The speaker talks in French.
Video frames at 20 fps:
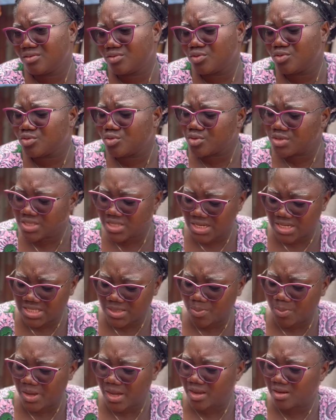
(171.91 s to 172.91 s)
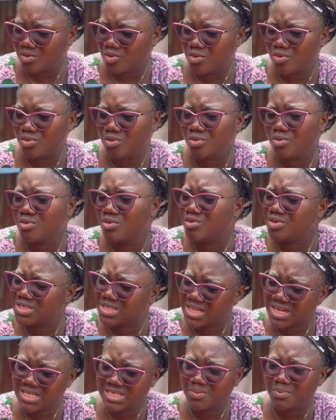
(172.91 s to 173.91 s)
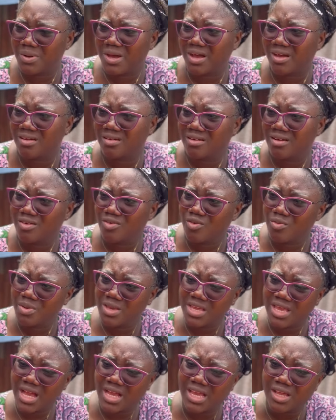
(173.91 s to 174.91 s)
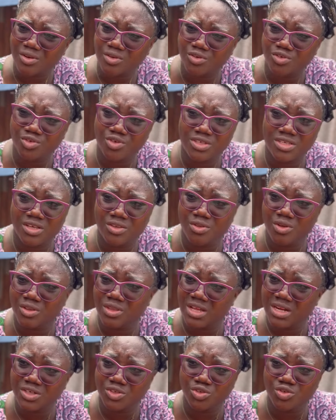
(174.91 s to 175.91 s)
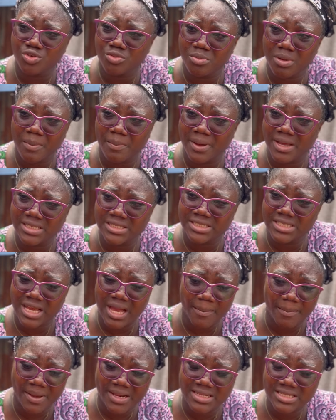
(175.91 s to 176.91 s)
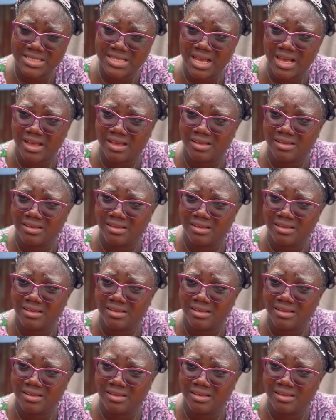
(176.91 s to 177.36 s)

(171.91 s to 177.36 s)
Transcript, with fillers: Ne te stresse pas. Ne, ne, stresse pas. Ou bien il y a quelque chose qui te dérange, tu ne m'as pas dit, à part ça.